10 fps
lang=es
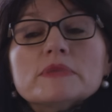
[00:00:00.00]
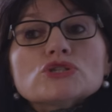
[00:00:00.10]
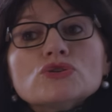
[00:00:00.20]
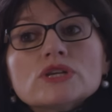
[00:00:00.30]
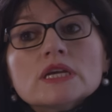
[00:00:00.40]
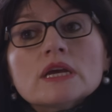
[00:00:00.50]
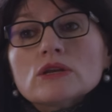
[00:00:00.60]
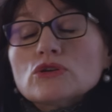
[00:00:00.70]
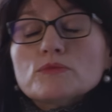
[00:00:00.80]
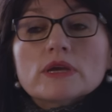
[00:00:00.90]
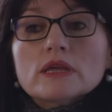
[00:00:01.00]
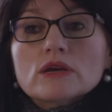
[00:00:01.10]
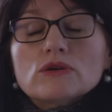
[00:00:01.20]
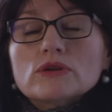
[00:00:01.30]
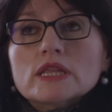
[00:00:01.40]
me sonríe, no me
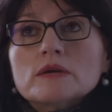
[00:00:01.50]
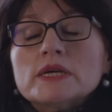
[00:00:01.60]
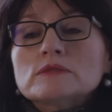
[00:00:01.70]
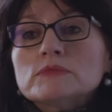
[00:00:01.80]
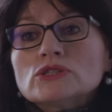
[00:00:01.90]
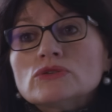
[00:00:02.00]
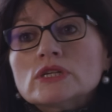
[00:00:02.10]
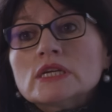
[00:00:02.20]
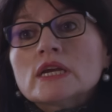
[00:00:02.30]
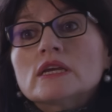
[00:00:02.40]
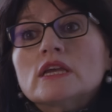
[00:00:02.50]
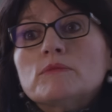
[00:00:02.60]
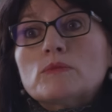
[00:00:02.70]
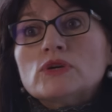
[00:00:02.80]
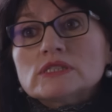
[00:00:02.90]
dijo nada más, me sonríe y
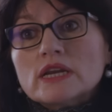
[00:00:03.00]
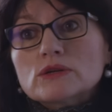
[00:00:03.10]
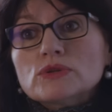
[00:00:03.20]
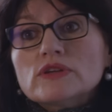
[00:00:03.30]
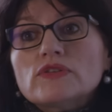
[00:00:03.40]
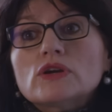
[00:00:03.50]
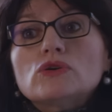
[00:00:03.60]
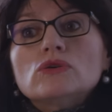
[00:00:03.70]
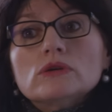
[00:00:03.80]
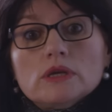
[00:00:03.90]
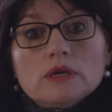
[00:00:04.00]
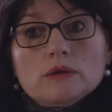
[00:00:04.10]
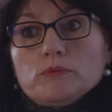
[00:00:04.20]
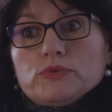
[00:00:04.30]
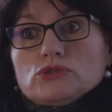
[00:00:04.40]
me muestra el crucifijo
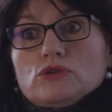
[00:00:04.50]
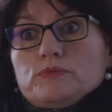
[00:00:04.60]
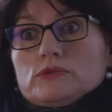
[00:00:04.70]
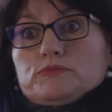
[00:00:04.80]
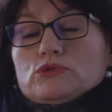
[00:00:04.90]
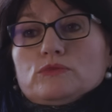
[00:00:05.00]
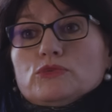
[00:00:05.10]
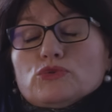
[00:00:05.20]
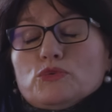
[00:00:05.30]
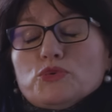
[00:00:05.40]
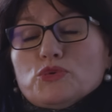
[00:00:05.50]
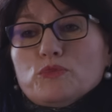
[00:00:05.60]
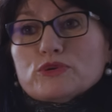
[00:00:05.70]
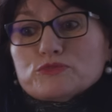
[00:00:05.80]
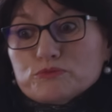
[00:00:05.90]
y pues yo, pues, pues como todo el
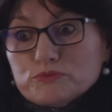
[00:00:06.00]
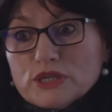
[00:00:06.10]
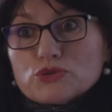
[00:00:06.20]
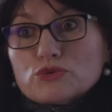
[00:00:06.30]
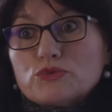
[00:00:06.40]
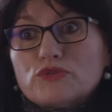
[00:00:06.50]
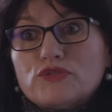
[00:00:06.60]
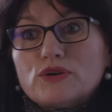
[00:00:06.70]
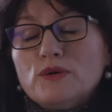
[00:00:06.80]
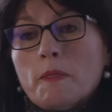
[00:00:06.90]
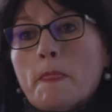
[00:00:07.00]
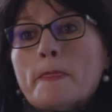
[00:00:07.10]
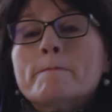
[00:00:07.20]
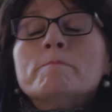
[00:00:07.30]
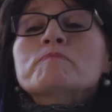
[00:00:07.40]
mundo, pues beso el crucifijo.
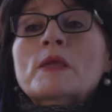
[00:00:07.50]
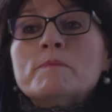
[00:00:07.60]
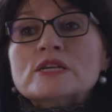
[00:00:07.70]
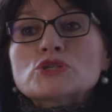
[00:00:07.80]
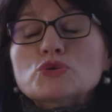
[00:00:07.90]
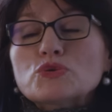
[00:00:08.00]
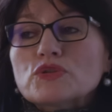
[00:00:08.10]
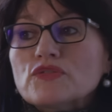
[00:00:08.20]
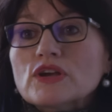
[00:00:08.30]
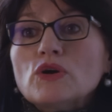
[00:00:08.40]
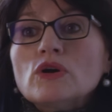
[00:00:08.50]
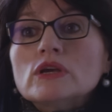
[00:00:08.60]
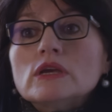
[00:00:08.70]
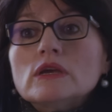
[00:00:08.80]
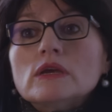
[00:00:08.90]
Beso el crucifijo
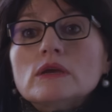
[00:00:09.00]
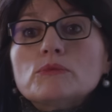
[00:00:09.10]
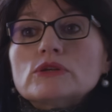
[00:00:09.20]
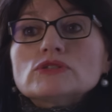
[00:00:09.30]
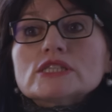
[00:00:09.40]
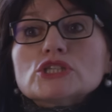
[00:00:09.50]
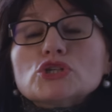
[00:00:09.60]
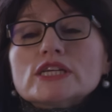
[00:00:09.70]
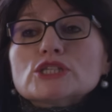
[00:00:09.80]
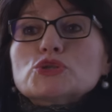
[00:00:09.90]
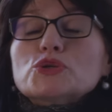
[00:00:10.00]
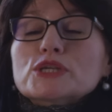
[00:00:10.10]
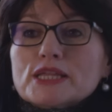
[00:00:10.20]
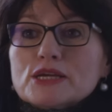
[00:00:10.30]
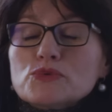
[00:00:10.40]
y bueno, esta señora se
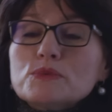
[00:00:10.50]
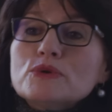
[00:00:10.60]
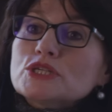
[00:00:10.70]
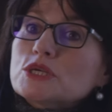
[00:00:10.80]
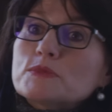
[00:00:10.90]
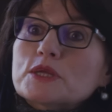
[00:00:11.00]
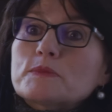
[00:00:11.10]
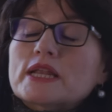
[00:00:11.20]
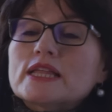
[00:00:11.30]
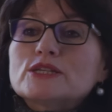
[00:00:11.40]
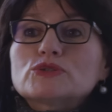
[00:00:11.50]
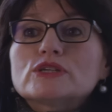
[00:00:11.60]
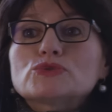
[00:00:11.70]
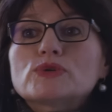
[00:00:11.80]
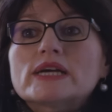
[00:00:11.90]
sonríe de nuevo y se mete para dentro
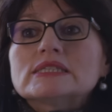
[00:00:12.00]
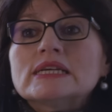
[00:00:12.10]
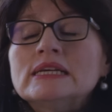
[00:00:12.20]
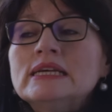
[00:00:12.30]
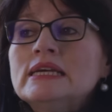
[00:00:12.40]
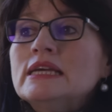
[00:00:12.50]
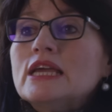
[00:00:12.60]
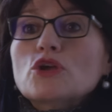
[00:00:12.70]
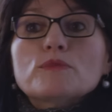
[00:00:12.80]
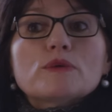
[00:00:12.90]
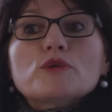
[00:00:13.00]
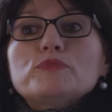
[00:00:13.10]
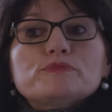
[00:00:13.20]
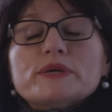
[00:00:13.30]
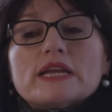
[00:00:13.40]
de su casa y yo me voy
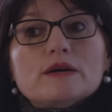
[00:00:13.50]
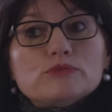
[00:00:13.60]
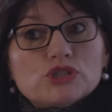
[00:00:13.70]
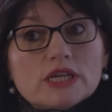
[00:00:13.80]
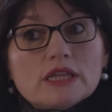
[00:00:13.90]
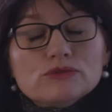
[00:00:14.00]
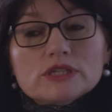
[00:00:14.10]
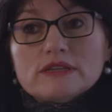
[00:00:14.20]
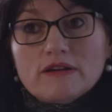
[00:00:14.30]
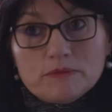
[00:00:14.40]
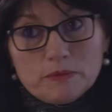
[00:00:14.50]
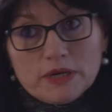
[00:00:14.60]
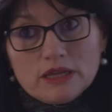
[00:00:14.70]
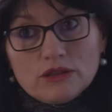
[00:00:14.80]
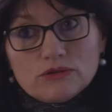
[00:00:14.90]
pues para la posada donde estaba mi
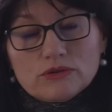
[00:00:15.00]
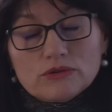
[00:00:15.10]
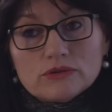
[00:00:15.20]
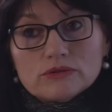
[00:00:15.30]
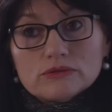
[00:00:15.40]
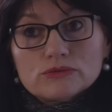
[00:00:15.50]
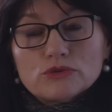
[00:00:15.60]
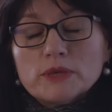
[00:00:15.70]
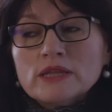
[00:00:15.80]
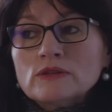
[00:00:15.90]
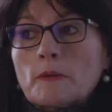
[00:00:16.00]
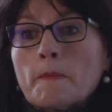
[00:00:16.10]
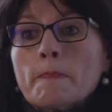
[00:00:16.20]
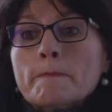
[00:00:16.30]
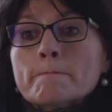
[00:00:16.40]
marido durmiendo.
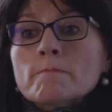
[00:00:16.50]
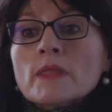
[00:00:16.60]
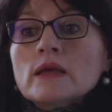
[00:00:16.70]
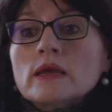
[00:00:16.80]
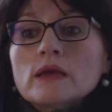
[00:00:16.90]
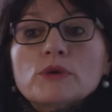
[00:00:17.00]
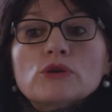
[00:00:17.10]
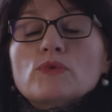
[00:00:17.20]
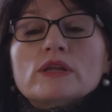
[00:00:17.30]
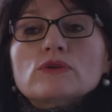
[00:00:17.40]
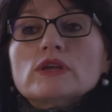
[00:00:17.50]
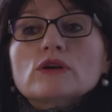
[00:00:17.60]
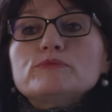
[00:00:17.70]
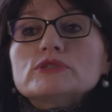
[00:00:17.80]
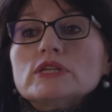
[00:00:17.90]
Eh, bueno, cuando
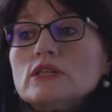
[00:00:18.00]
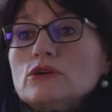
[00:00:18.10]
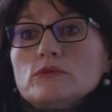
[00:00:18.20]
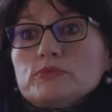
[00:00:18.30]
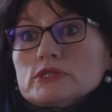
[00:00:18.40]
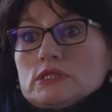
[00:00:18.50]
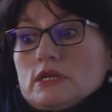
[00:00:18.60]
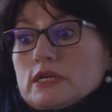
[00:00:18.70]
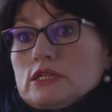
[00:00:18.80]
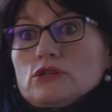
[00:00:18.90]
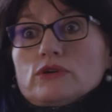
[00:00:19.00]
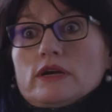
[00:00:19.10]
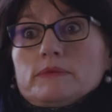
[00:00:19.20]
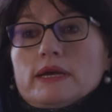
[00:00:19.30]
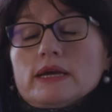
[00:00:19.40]
llego pues le digo pues el ratito
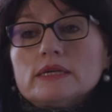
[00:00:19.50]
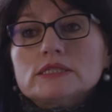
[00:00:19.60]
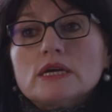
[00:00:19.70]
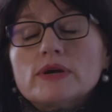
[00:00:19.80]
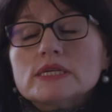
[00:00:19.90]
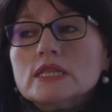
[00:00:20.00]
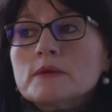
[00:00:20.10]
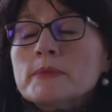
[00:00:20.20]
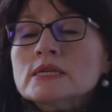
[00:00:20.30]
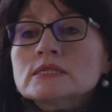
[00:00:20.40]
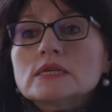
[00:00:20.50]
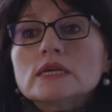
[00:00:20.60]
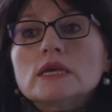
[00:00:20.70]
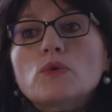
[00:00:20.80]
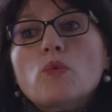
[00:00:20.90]
que había echado allí y demás
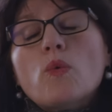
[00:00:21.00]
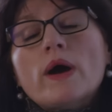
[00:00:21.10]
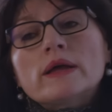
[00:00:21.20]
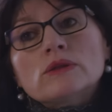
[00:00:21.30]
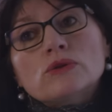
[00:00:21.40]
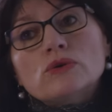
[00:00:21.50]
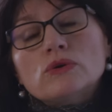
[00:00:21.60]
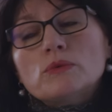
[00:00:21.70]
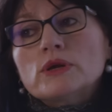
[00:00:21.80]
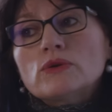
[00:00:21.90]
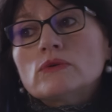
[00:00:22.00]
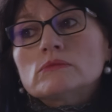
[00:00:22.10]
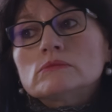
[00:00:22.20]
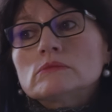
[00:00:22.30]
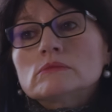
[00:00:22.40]
y cuando, bueno,
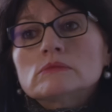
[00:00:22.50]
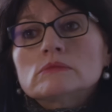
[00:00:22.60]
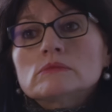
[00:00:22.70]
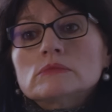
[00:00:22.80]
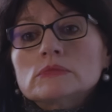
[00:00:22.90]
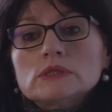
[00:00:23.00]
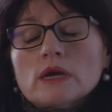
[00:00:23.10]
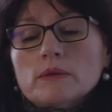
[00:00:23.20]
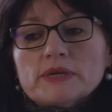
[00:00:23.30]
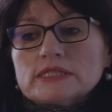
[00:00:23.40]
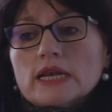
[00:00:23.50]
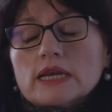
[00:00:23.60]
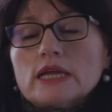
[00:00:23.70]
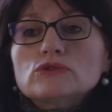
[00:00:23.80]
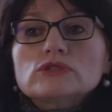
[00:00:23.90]
mm, ya pasa el
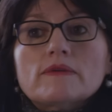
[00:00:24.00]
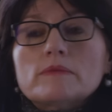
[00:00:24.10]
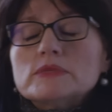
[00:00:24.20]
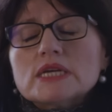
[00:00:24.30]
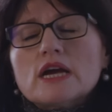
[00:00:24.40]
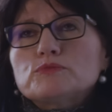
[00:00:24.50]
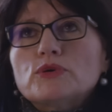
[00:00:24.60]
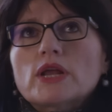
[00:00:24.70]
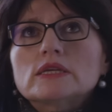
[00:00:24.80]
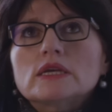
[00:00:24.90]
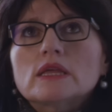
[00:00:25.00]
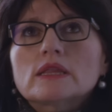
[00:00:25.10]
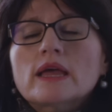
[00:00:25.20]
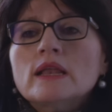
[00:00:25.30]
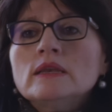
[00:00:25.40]
rato, estaban mis hijas por allí y
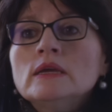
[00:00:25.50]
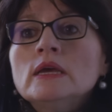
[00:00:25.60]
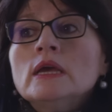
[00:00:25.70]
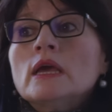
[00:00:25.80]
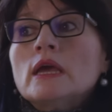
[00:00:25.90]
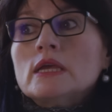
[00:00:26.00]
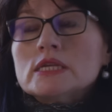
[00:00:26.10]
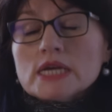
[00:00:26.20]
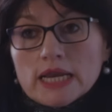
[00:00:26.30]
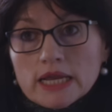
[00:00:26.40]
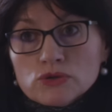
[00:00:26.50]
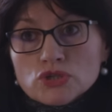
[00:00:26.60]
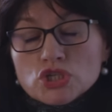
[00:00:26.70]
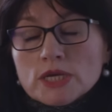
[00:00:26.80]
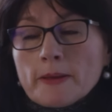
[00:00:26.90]
tal, eh, llega la
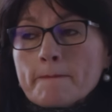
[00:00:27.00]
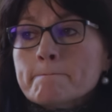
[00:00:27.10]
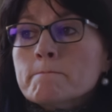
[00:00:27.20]
noche,